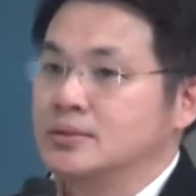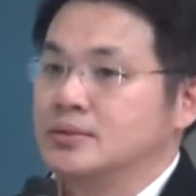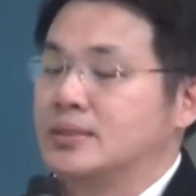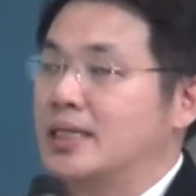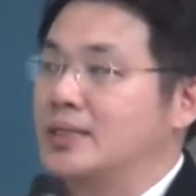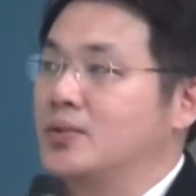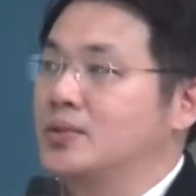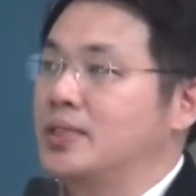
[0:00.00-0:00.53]

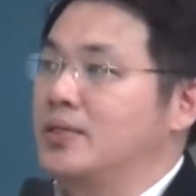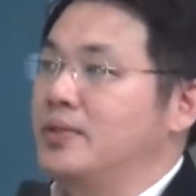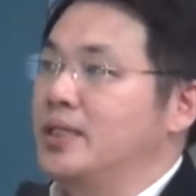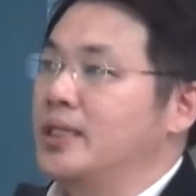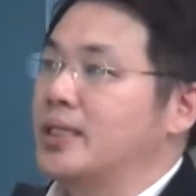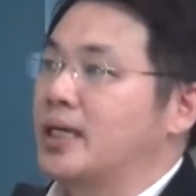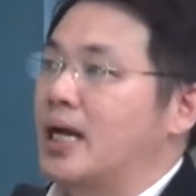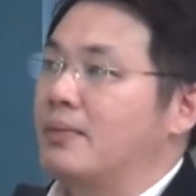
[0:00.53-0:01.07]
นาโนเทคโนโล
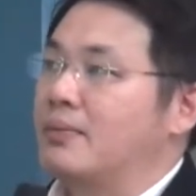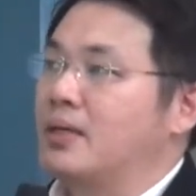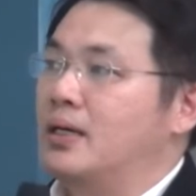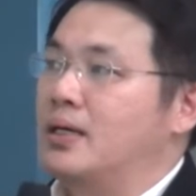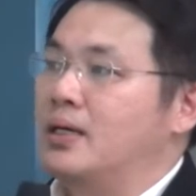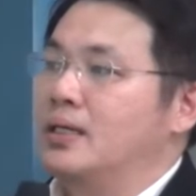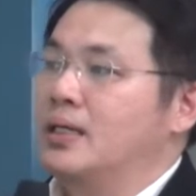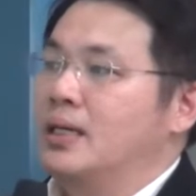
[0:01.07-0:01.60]
ยีนะครับก็
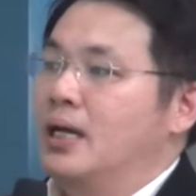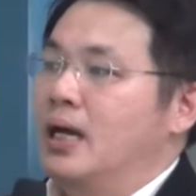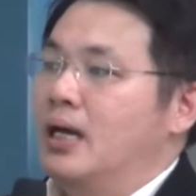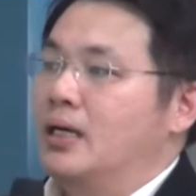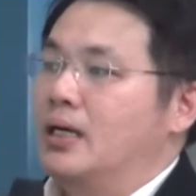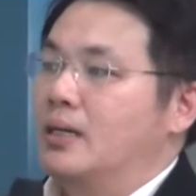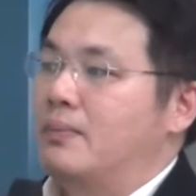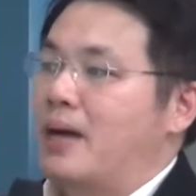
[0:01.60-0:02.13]

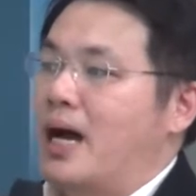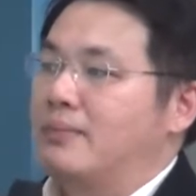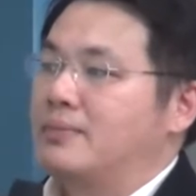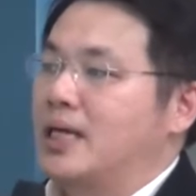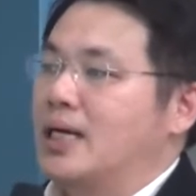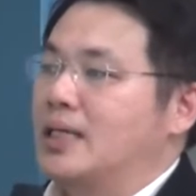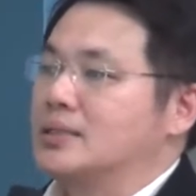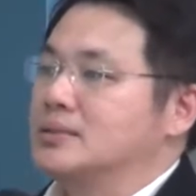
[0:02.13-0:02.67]
ภาพ
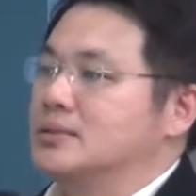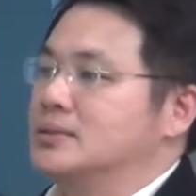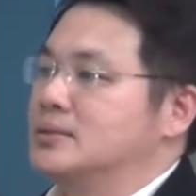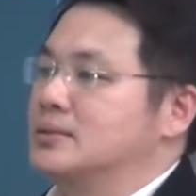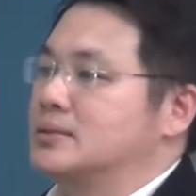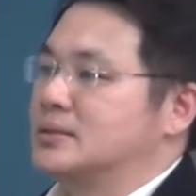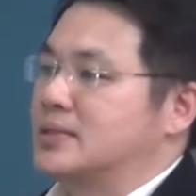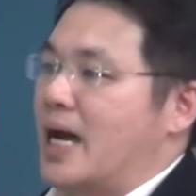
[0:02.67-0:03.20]
ทาง
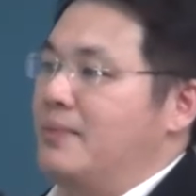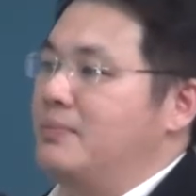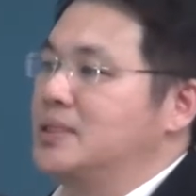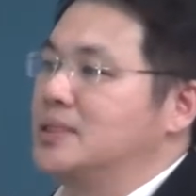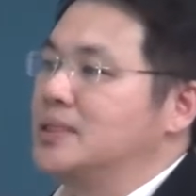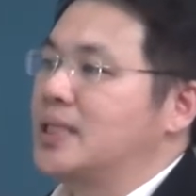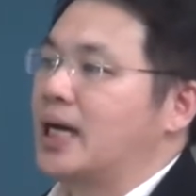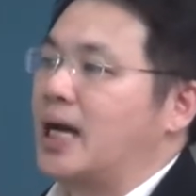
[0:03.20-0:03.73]
ซ้ายมื
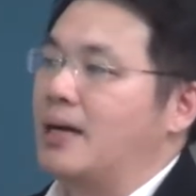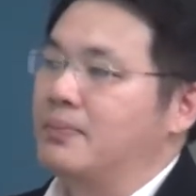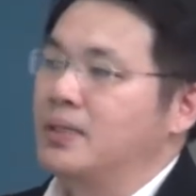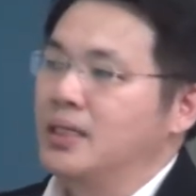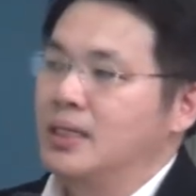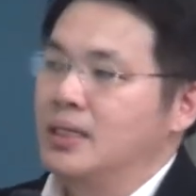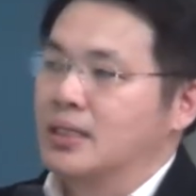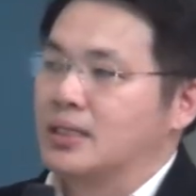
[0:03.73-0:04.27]
อนะครับ
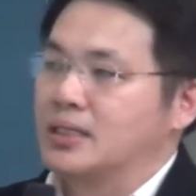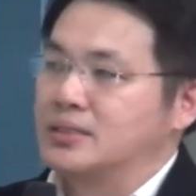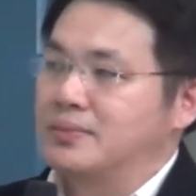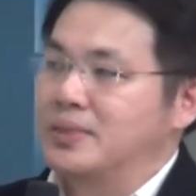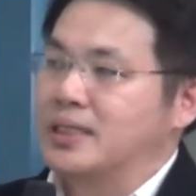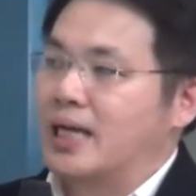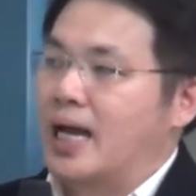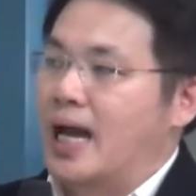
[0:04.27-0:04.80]
ก็จะ
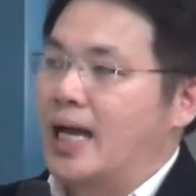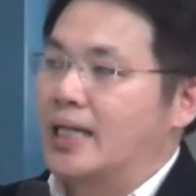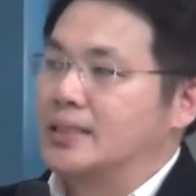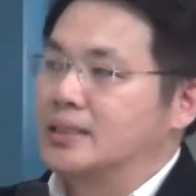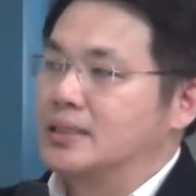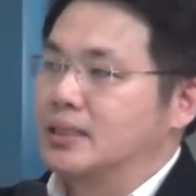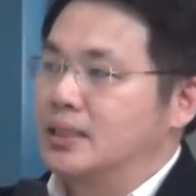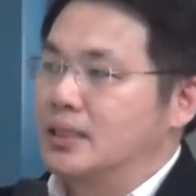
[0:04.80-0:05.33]
เป็นการ
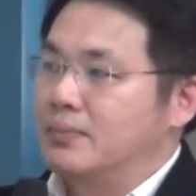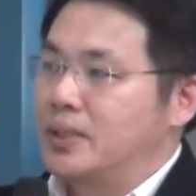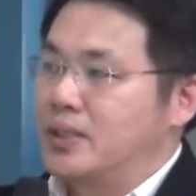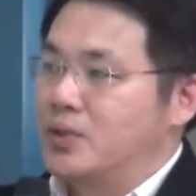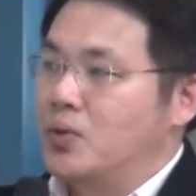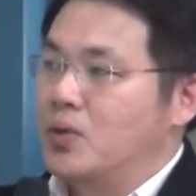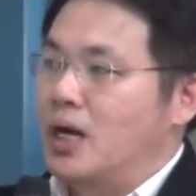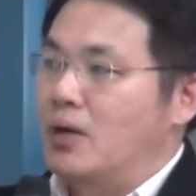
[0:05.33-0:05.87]
ประ
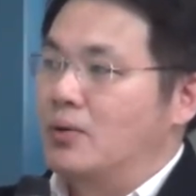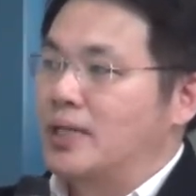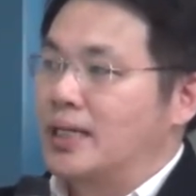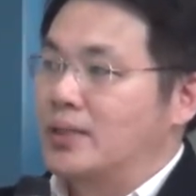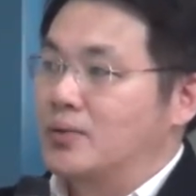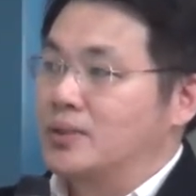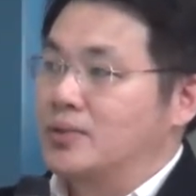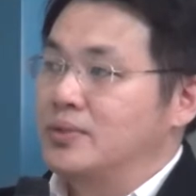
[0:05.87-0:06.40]
ยุกต์เอานา
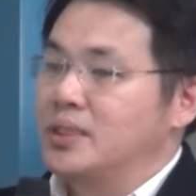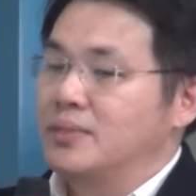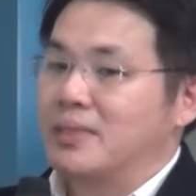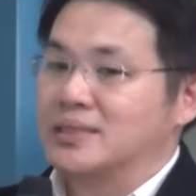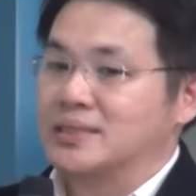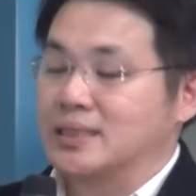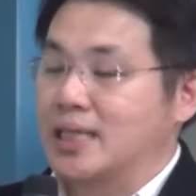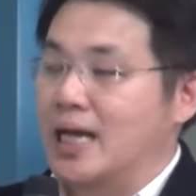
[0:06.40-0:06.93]
โนเทคโนโลยีมา
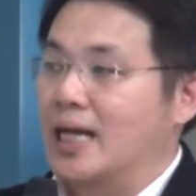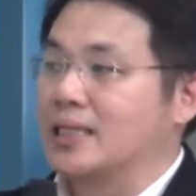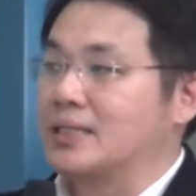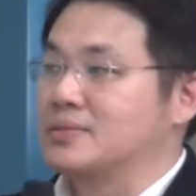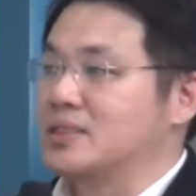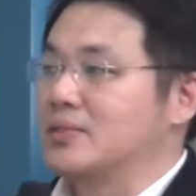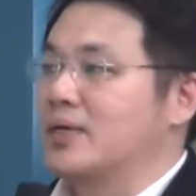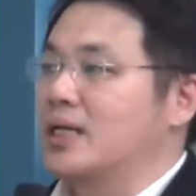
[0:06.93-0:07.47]
จัดการกั
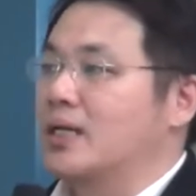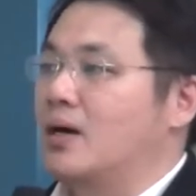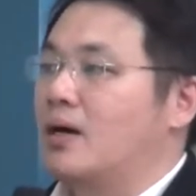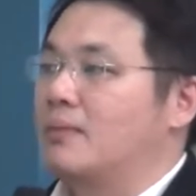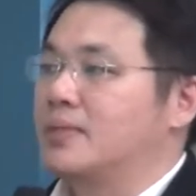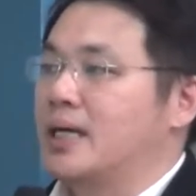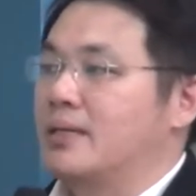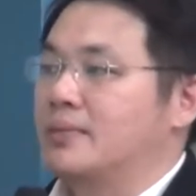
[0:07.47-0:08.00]
บสิ่งแวดล้อม
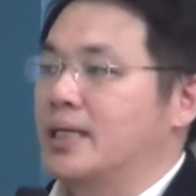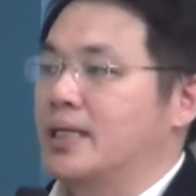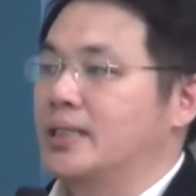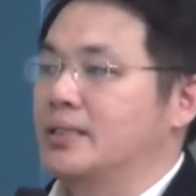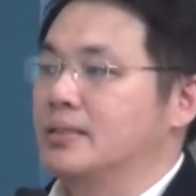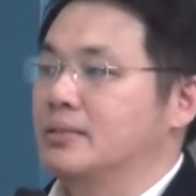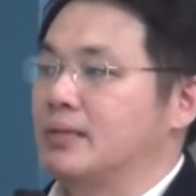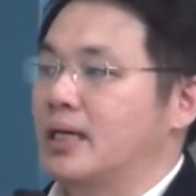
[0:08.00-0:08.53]
นะใน
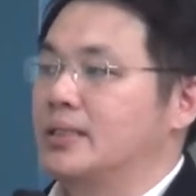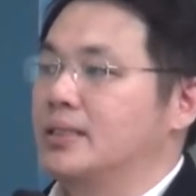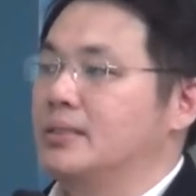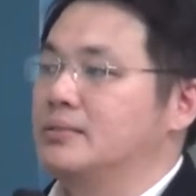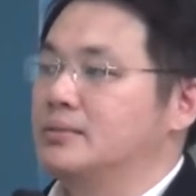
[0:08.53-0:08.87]
อันนี้